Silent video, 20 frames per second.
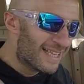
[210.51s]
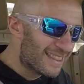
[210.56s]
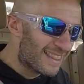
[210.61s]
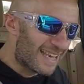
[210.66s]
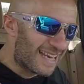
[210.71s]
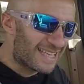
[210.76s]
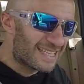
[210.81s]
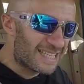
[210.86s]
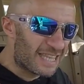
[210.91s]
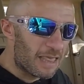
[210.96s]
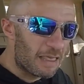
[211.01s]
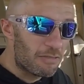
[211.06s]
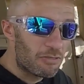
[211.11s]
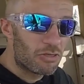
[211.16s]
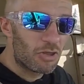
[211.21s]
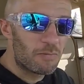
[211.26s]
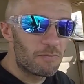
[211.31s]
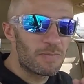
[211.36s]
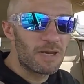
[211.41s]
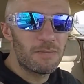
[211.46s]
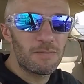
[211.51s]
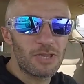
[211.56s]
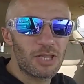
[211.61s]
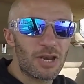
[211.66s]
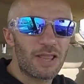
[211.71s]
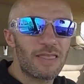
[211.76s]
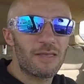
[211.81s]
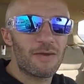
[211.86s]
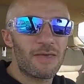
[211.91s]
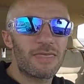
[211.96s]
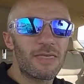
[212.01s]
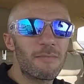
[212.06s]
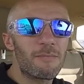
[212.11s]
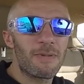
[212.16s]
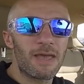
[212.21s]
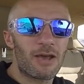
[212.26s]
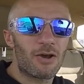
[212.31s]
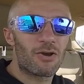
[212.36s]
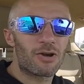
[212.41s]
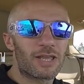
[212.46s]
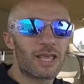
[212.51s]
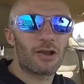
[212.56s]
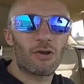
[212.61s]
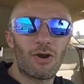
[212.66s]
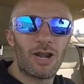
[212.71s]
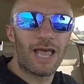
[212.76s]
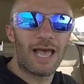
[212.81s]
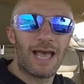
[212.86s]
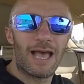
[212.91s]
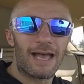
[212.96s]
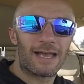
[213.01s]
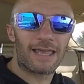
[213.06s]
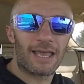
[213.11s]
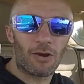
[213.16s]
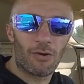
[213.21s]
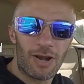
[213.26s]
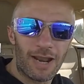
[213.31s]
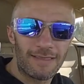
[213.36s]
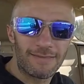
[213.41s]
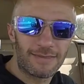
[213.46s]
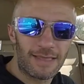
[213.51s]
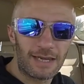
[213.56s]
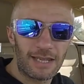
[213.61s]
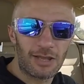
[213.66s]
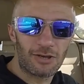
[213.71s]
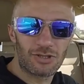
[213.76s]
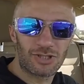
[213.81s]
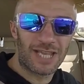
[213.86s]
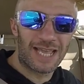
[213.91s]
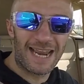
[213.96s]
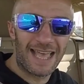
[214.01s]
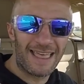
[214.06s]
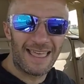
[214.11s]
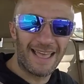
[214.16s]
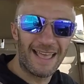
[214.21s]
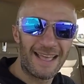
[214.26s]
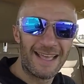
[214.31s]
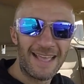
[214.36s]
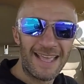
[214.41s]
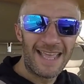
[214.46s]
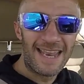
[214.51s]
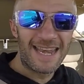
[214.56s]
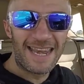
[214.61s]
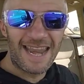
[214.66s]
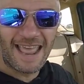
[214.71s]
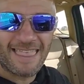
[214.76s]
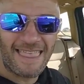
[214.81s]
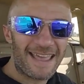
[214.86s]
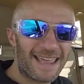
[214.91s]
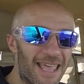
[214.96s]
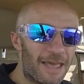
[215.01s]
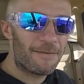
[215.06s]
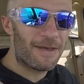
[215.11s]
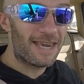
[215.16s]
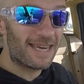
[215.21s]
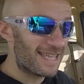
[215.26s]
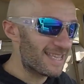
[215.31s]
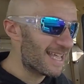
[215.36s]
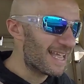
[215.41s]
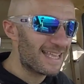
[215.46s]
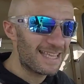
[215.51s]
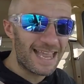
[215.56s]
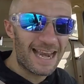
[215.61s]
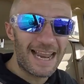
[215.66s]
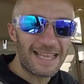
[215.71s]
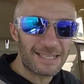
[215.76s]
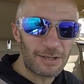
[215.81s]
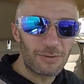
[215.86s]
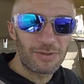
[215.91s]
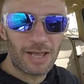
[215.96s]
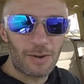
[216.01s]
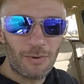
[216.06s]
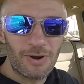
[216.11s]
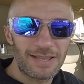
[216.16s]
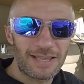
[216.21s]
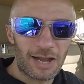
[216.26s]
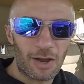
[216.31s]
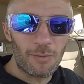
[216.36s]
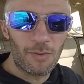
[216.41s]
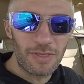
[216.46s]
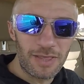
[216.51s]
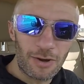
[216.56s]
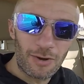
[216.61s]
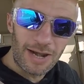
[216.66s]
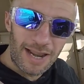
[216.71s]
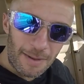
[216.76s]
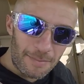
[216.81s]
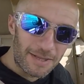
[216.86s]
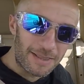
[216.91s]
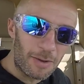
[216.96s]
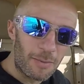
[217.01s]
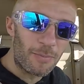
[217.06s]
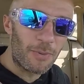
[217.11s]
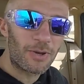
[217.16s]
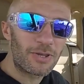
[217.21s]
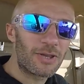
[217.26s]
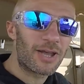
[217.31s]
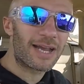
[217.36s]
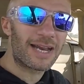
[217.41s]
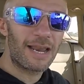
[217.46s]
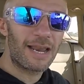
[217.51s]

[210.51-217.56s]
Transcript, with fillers: 300.000 millones de veces mejor que con la, que con la anterior. O sea, nada, nada que ver. Ella ya en la segunda vuelta, como digo, le ha apretado un poquito las